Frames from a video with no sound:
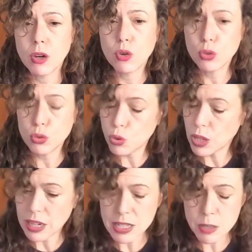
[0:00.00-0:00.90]
con
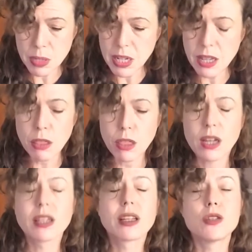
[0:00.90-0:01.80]
toda la
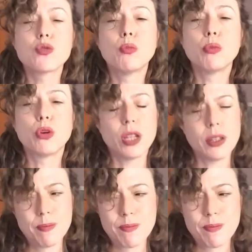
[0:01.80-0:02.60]
esperanza que supone.